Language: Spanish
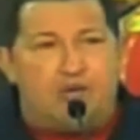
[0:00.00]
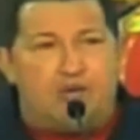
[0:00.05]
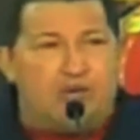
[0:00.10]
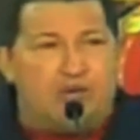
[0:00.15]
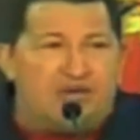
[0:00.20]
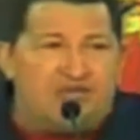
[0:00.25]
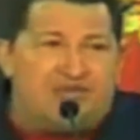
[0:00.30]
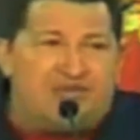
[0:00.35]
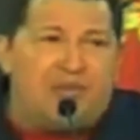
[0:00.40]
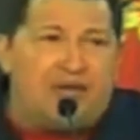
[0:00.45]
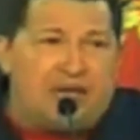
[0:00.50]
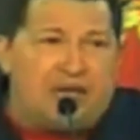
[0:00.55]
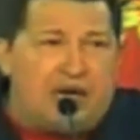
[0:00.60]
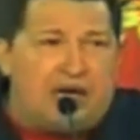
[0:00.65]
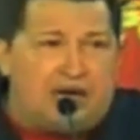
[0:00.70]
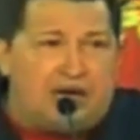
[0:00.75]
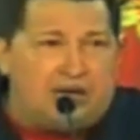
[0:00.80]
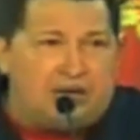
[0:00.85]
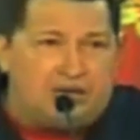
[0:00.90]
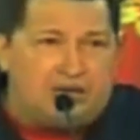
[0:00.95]

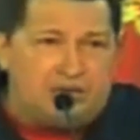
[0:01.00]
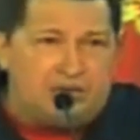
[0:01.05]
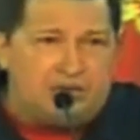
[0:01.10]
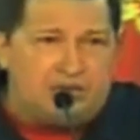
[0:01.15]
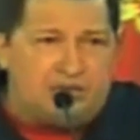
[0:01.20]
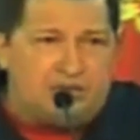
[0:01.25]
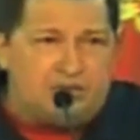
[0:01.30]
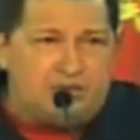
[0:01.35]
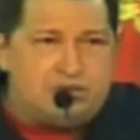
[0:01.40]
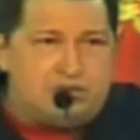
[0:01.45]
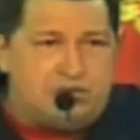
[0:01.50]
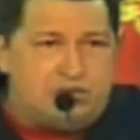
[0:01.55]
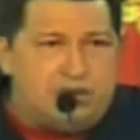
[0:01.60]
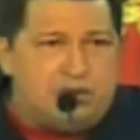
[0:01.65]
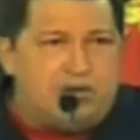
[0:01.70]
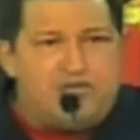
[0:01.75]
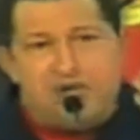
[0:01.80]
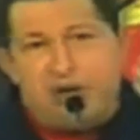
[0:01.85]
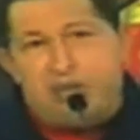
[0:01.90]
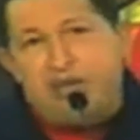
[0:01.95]
unifamiliar,
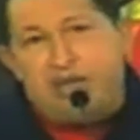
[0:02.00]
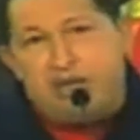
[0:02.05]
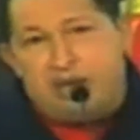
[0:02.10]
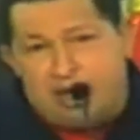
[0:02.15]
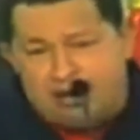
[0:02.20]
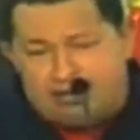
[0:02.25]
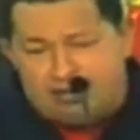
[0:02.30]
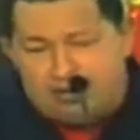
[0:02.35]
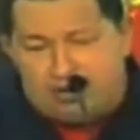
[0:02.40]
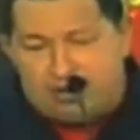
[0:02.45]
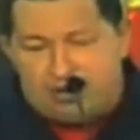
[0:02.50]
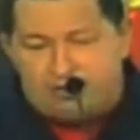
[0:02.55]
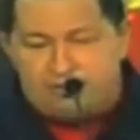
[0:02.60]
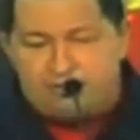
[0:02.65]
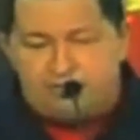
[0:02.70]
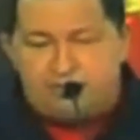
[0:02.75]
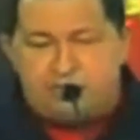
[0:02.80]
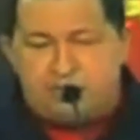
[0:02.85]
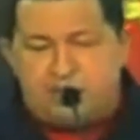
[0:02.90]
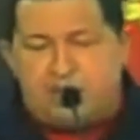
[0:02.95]
o familiar pues
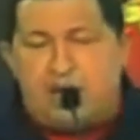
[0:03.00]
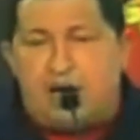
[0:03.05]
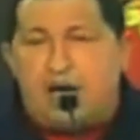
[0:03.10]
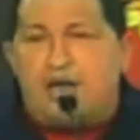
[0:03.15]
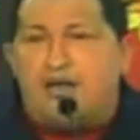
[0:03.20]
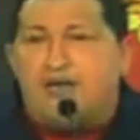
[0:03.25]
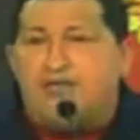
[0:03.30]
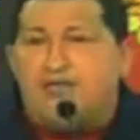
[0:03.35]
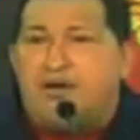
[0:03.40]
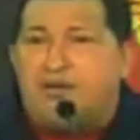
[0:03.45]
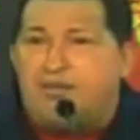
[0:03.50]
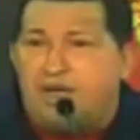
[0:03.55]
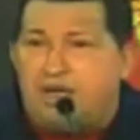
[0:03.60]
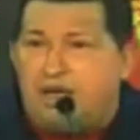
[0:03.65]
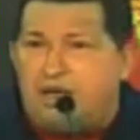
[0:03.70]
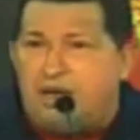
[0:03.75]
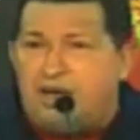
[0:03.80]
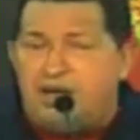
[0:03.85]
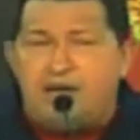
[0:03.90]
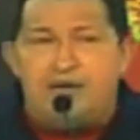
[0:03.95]
cada
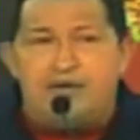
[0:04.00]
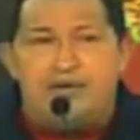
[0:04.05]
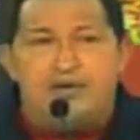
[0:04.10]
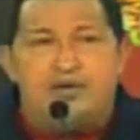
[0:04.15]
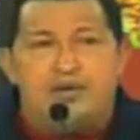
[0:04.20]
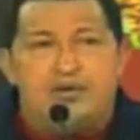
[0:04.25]
familia.